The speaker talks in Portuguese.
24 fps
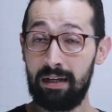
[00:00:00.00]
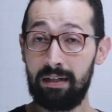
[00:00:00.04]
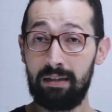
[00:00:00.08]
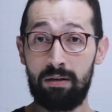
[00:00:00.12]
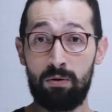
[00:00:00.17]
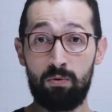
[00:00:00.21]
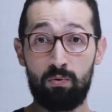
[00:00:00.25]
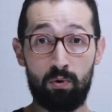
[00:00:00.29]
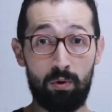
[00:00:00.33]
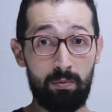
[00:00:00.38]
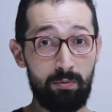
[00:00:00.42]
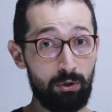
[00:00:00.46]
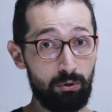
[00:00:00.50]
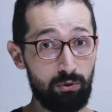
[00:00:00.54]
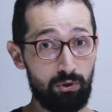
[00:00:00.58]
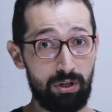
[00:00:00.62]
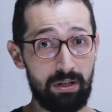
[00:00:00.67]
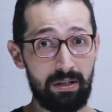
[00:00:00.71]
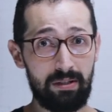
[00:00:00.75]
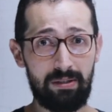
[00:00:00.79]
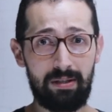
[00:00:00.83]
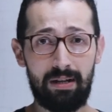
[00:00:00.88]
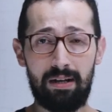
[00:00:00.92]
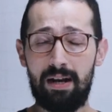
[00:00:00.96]
Então, como eu
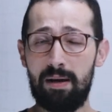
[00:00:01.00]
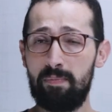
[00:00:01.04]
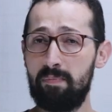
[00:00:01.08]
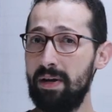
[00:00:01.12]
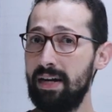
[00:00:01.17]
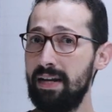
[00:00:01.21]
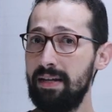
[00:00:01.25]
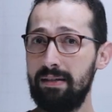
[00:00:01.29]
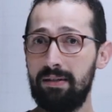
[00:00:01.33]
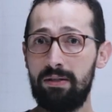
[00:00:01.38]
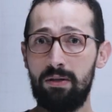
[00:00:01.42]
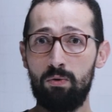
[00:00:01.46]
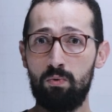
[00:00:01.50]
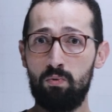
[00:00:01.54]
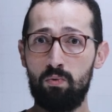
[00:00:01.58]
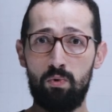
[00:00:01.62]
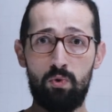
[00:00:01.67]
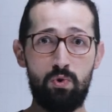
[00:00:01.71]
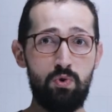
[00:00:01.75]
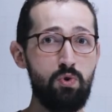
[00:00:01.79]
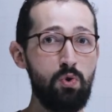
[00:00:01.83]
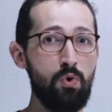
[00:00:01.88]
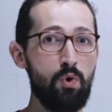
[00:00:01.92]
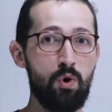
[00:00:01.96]
disse, ele apareceu
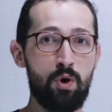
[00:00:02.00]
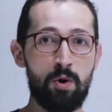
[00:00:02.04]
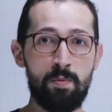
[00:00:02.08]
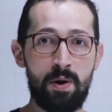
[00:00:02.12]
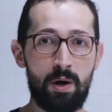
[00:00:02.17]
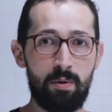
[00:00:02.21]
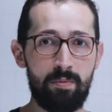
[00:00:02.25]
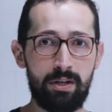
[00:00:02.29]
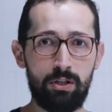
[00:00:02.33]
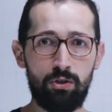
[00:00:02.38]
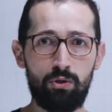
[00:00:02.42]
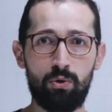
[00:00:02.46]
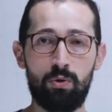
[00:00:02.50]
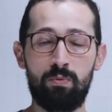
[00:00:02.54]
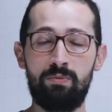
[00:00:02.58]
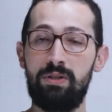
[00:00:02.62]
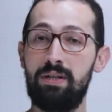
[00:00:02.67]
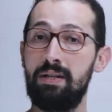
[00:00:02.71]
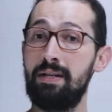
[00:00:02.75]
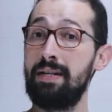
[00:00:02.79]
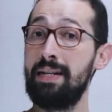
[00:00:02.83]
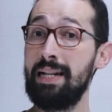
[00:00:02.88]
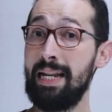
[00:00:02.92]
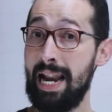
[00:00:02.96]
normalmente, como
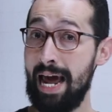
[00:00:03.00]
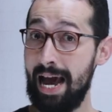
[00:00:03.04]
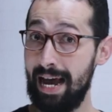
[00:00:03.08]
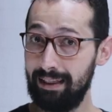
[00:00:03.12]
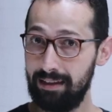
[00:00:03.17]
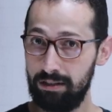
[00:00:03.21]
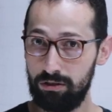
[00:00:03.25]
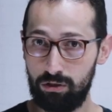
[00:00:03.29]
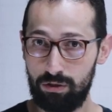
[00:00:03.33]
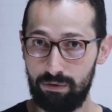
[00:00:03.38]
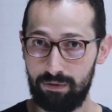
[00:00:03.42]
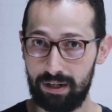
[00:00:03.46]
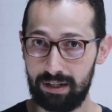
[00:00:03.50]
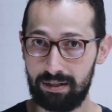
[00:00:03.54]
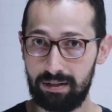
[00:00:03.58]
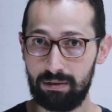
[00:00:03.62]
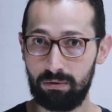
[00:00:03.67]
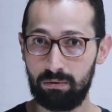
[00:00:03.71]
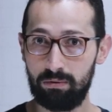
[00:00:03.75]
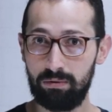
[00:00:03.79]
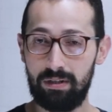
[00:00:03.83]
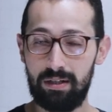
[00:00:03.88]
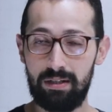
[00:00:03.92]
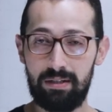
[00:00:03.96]
se nada tivesse
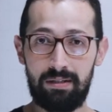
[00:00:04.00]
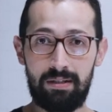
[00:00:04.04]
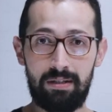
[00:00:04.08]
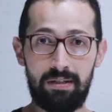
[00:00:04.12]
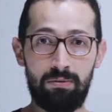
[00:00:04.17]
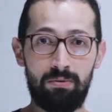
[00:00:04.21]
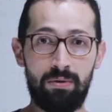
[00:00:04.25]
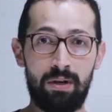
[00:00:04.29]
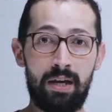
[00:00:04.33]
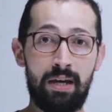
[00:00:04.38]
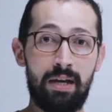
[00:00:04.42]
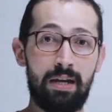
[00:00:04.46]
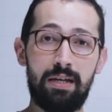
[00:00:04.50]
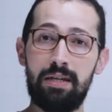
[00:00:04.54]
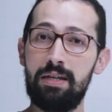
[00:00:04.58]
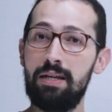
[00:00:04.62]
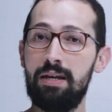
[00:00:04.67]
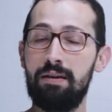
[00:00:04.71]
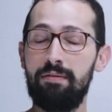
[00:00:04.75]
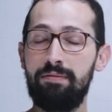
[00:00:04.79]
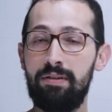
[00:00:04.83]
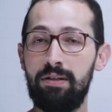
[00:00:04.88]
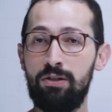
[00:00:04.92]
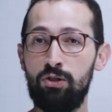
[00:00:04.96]
acontecido
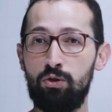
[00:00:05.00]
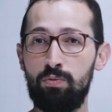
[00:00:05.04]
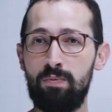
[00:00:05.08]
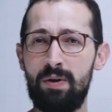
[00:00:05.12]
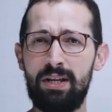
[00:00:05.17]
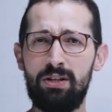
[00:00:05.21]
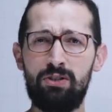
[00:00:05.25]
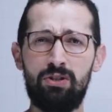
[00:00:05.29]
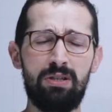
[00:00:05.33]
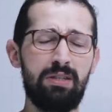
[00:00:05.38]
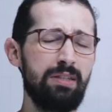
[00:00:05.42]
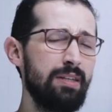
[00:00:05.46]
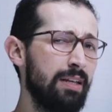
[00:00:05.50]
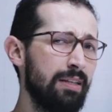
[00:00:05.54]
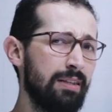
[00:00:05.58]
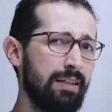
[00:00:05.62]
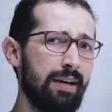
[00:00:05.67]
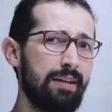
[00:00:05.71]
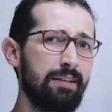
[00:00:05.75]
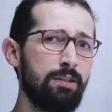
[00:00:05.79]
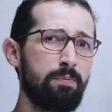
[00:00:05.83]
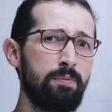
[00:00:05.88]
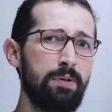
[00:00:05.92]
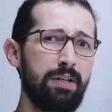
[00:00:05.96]
e, evidentemente, sem
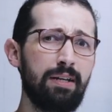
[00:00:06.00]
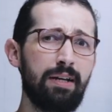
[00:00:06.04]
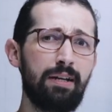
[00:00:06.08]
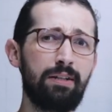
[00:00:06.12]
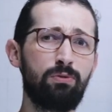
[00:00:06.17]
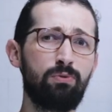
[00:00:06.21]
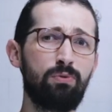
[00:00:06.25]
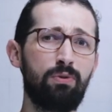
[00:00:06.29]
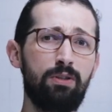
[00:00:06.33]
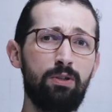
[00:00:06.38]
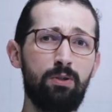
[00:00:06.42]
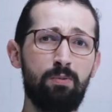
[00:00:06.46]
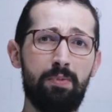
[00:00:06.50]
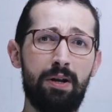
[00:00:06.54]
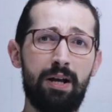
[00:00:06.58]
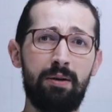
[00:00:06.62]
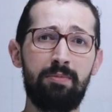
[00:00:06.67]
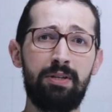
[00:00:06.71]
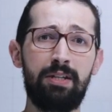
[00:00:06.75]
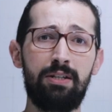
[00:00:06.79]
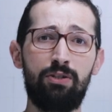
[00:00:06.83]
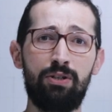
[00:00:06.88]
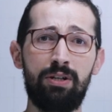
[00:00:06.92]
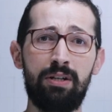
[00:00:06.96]
dar explicações para a
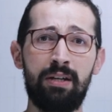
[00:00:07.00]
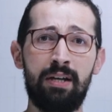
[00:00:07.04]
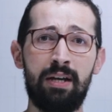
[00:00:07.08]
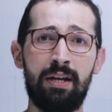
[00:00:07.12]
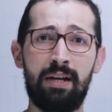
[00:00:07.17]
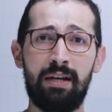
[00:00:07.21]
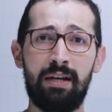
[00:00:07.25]
mídia,